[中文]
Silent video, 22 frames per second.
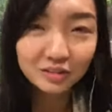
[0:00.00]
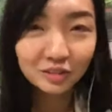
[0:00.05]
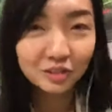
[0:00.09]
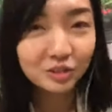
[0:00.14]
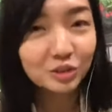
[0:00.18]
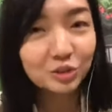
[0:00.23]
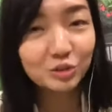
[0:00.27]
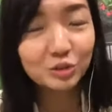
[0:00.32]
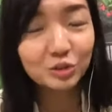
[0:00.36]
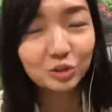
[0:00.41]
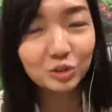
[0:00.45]

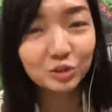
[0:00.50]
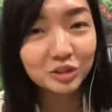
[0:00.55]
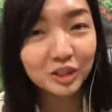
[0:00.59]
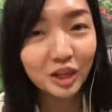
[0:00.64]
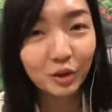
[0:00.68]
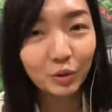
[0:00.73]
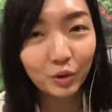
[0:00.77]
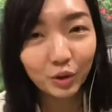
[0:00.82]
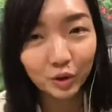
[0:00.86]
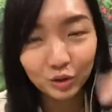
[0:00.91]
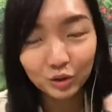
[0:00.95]
就又
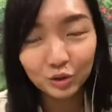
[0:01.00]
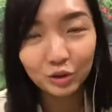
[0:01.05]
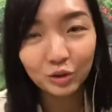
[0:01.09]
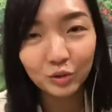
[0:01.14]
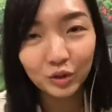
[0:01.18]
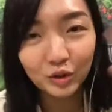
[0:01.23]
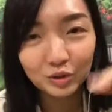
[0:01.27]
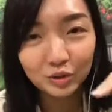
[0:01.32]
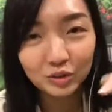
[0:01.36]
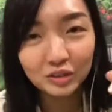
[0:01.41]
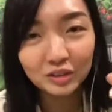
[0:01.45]
再回去
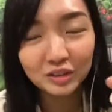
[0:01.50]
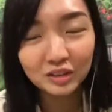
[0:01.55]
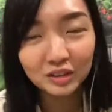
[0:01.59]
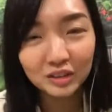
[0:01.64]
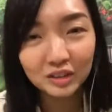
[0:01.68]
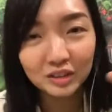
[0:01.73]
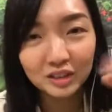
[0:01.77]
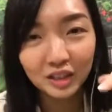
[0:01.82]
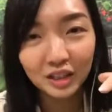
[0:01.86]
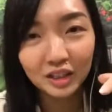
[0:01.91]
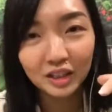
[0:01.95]
回
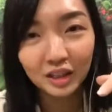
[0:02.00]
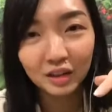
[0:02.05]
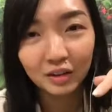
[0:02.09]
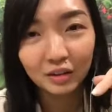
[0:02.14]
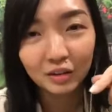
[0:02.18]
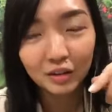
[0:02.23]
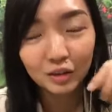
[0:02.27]
之前了。